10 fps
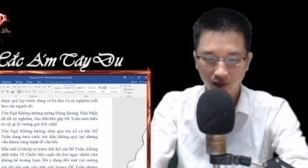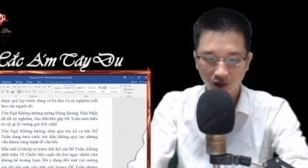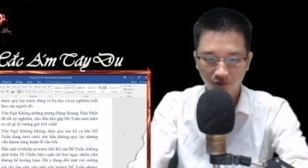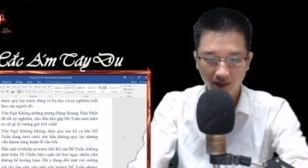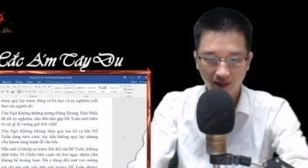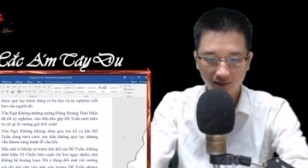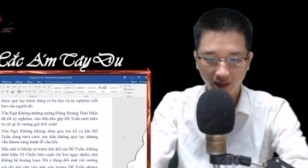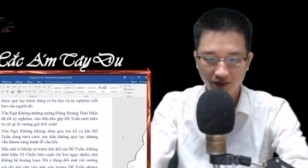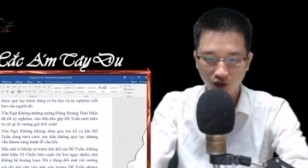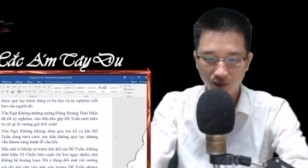Không phát hiện
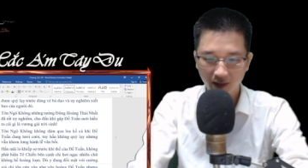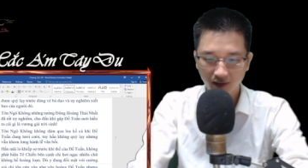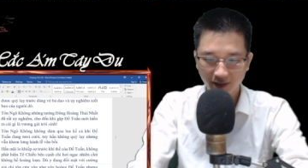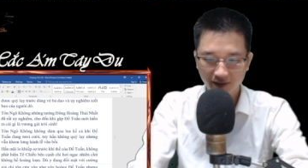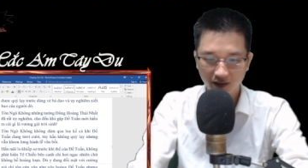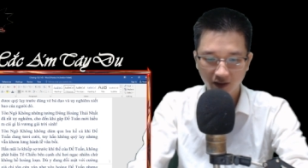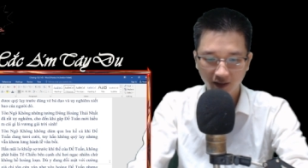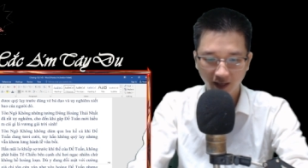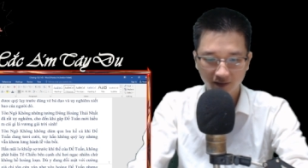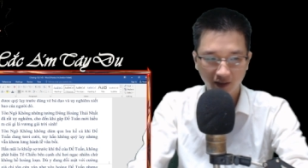tề chiếu bên cạnh chỉ hơi
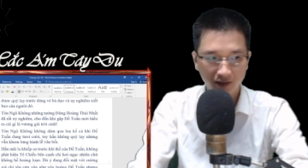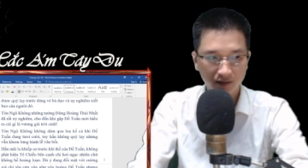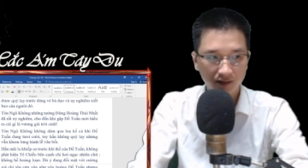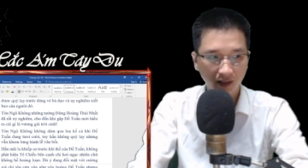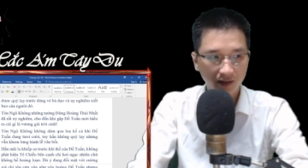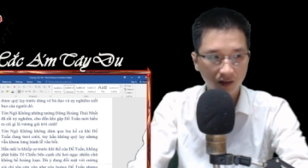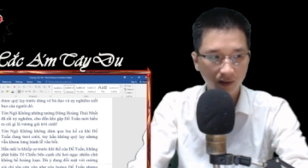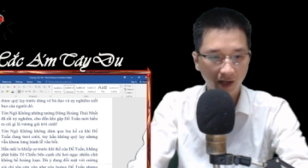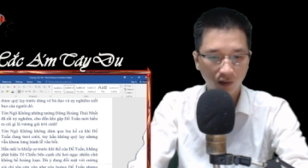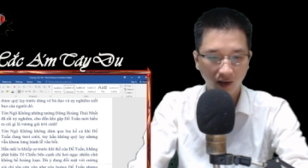ngạc nhiên Chứ lại không
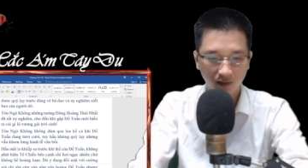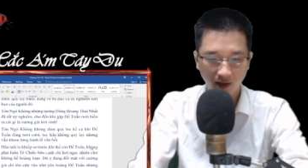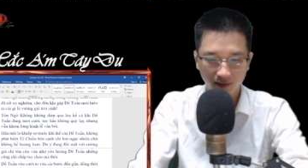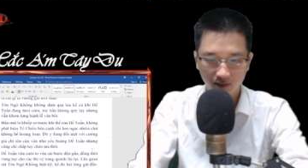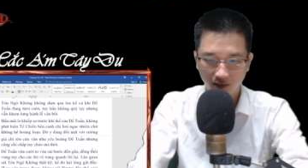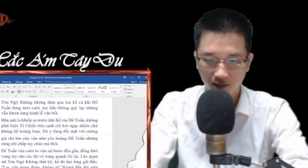hề hoảng loạn